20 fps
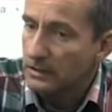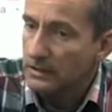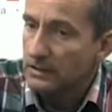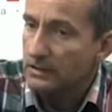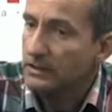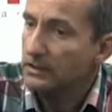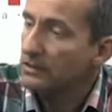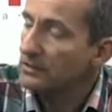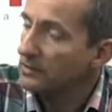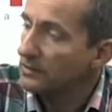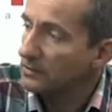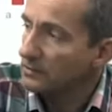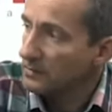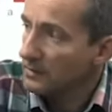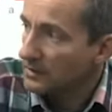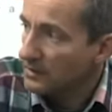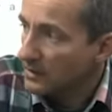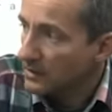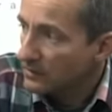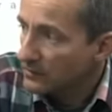Y en,
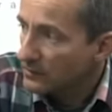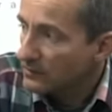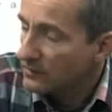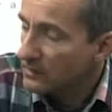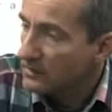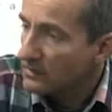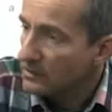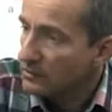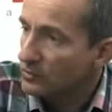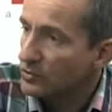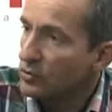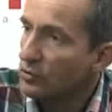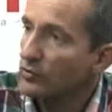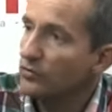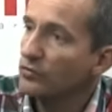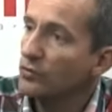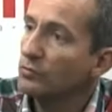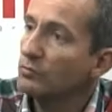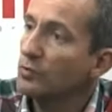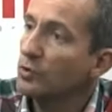en ese sentido yo
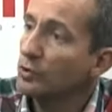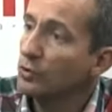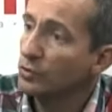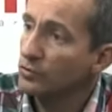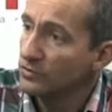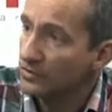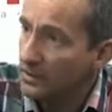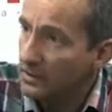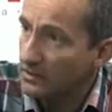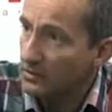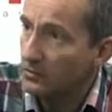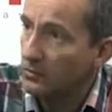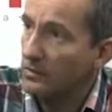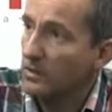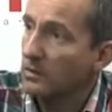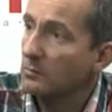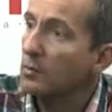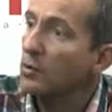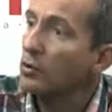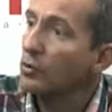estoy muy contento que
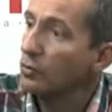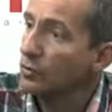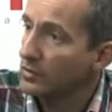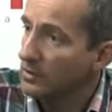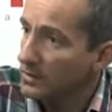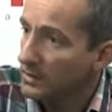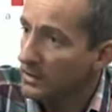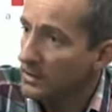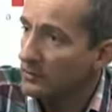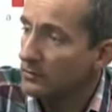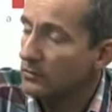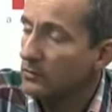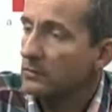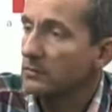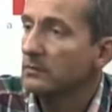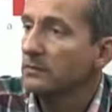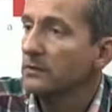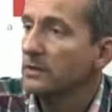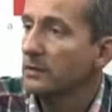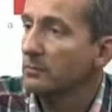hemos logrado
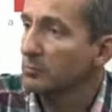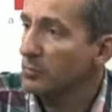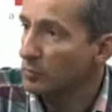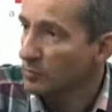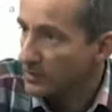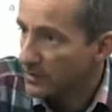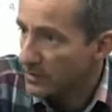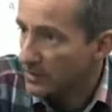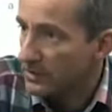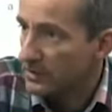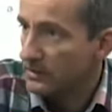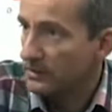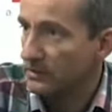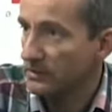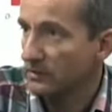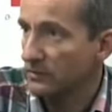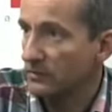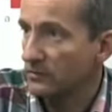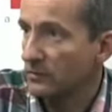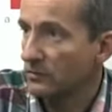de publicar
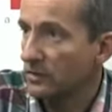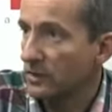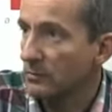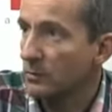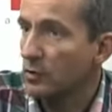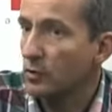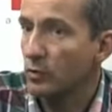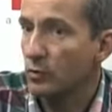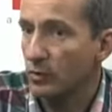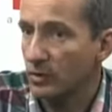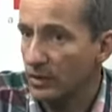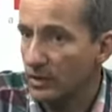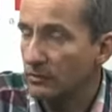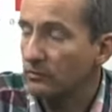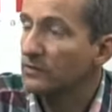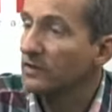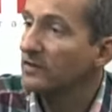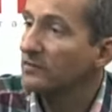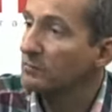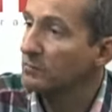esto, que hemos logrado
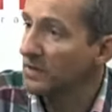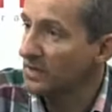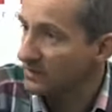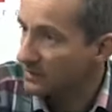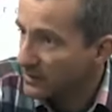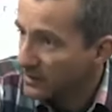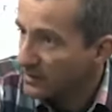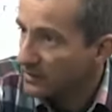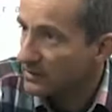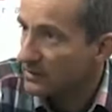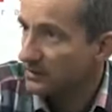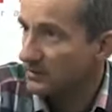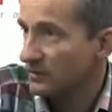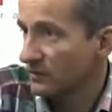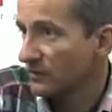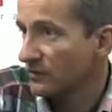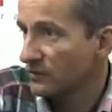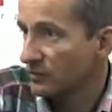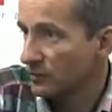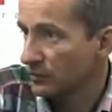despertar
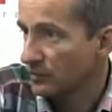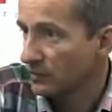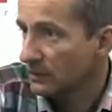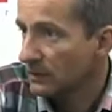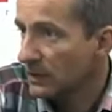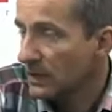atención.